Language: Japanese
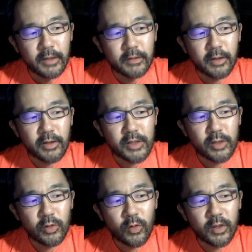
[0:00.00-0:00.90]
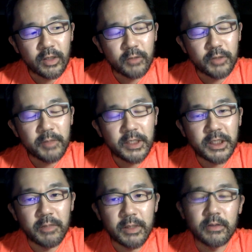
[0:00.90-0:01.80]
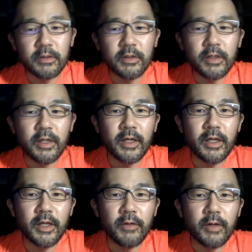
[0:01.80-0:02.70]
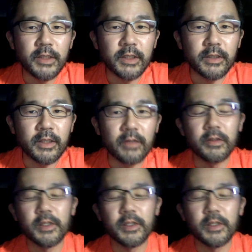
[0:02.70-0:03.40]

田中さんの動画楽しみにしてますって言われちゃったん